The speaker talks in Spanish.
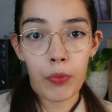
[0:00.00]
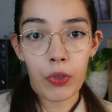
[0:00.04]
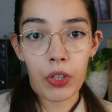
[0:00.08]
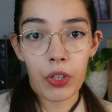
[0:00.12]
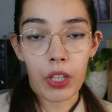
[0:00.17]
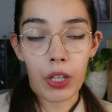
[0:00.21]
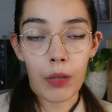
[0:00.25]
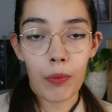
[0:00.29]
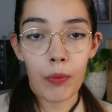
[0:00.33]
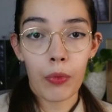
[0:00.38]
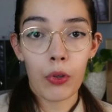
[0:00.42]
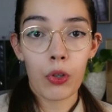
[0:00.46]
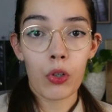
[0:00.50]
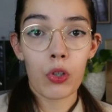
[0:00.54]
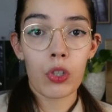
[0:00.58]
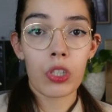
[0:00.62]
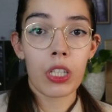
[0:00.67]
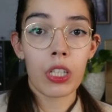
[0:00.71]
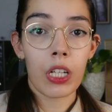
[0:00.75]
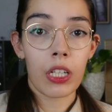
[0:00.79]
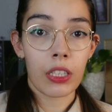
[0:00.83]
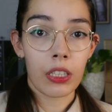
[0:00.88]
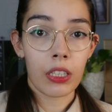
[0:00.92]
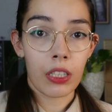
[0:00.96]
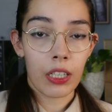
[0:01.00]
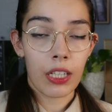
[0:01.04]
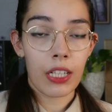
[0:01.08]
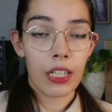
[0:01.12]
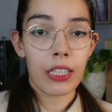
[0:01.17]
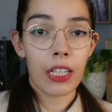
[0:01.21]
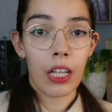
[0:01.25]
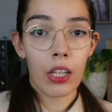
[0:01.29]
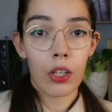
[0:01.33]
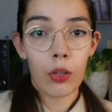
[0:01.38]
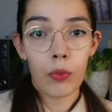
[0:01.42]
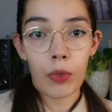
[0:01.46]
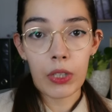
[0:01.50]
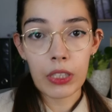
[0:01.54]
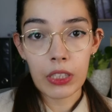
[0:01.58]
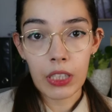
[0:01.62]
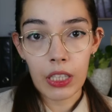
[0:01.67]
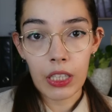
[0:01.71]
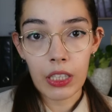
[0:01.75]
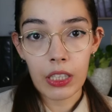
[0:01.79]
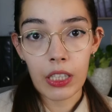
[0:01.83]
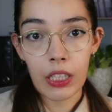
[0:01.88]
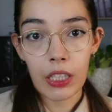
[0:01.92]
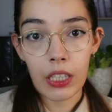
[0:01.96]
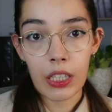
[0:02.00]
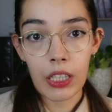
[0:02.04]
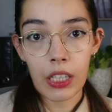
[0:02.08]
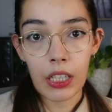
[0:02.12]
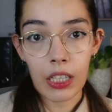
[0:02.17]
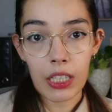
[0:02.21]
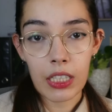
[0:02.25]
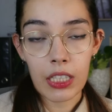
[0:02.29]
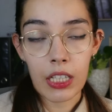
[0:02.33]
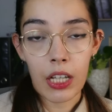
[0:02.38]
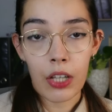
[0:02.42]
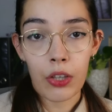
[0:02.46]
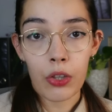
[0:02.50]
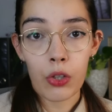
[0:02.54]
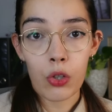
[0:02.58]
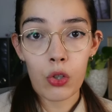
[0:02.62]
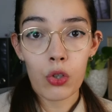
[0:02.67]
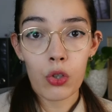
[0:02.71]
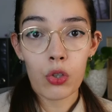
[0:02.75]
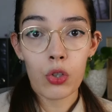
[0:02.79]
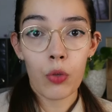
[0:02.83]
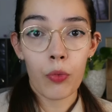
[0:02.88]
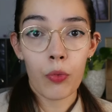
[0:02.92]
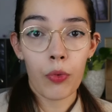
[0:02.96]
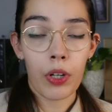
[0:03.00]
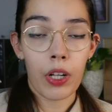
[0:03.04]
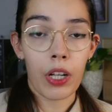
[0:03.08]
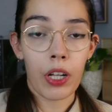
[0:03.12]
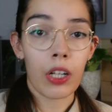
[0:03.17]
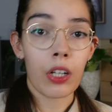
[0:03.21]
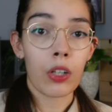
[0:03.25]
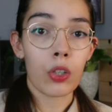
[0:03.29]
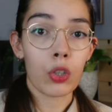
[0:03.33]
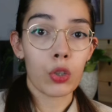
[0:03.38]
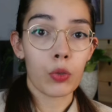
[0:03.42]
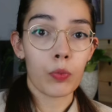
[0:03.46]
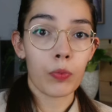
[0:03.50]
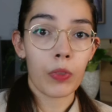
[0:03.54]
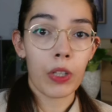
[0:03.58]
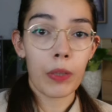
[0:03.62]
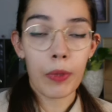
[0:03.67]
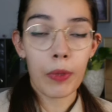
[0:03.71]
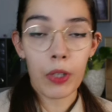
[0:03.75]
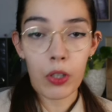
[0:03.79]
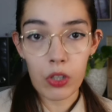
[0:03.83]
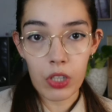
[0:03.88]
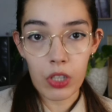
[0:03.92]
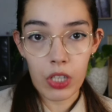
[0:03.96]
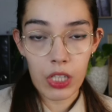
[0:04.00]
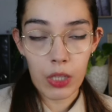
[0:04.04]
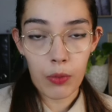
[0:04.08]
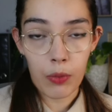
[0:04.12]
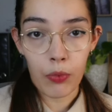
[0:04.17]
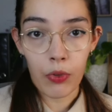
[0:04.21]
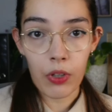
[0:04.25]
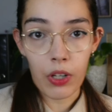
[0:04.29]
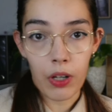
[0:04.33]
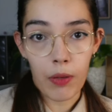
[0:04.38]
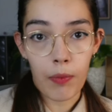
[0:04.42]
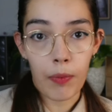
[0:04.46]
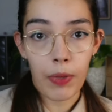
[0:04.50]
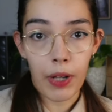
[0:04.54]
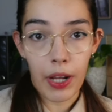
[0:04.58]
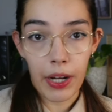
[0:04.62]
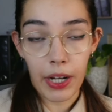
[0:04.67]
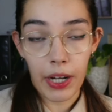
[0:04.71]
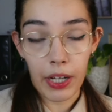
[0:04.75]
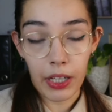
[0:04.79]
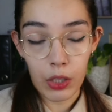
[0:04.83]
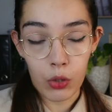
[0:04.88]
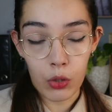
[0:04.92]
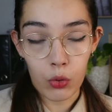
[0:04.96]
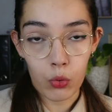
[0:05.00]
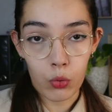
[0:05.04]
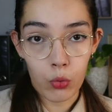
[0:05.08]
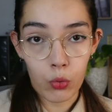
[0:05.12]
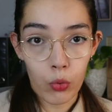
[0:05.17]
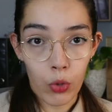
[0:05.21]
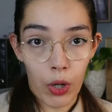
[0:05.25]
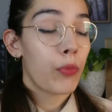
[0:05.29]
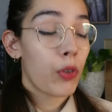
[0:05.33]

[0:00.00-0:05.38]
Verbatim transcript: Por ejemplo, se han quitado bastante legislación sobre los químicos que se pueden emplear en agricultura.